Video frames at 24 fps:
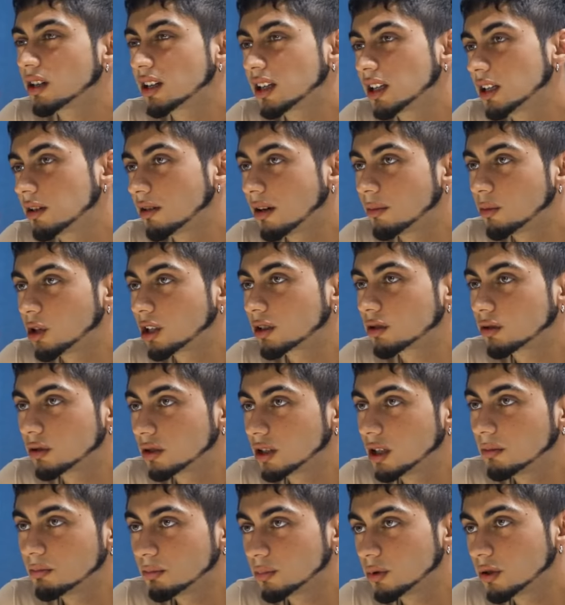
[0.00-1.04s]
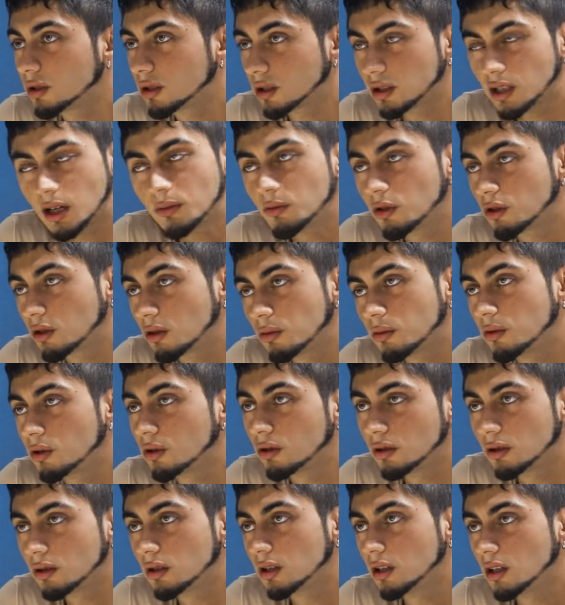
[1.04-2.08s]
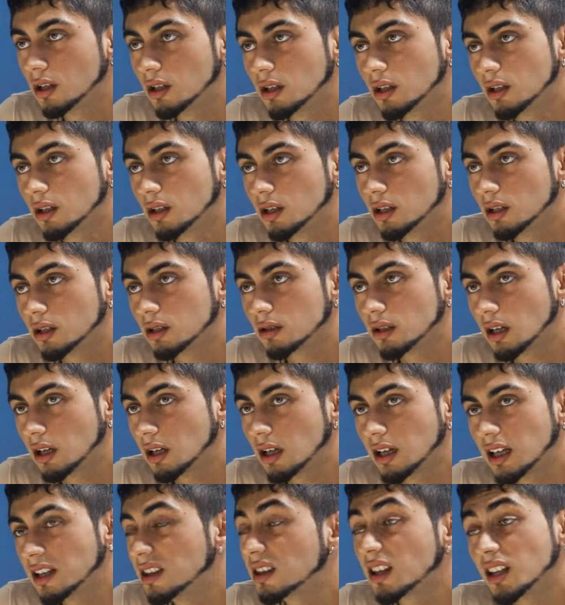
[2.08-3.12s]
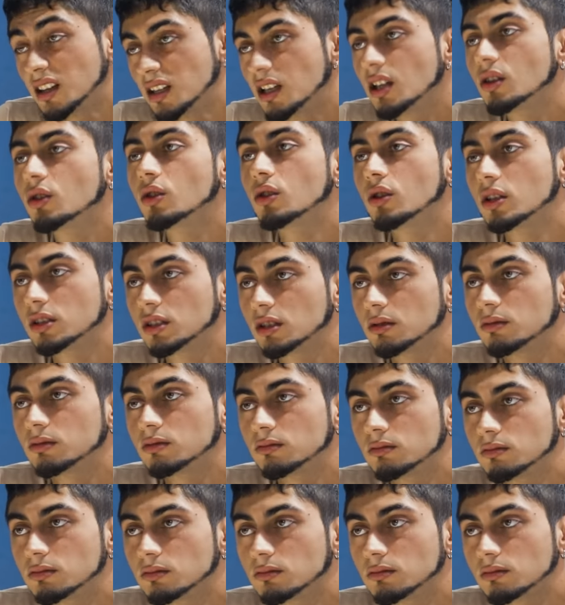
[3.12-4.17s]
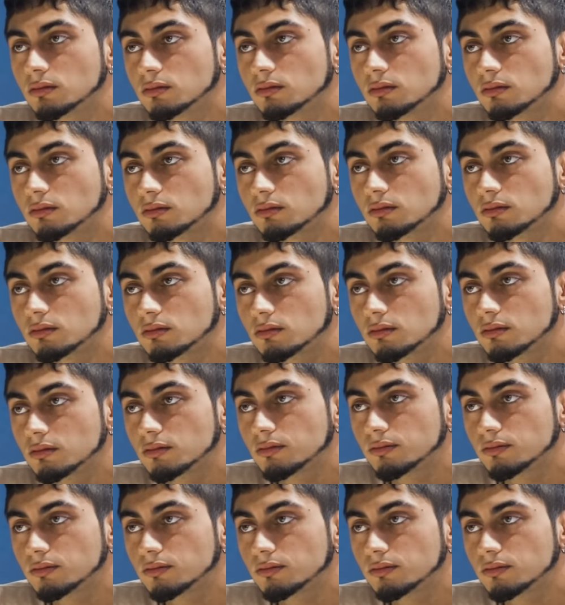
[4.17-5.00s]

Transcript: los que llevamos harto tiempo entramos como eh, entendiéndolo así. Es que es bacán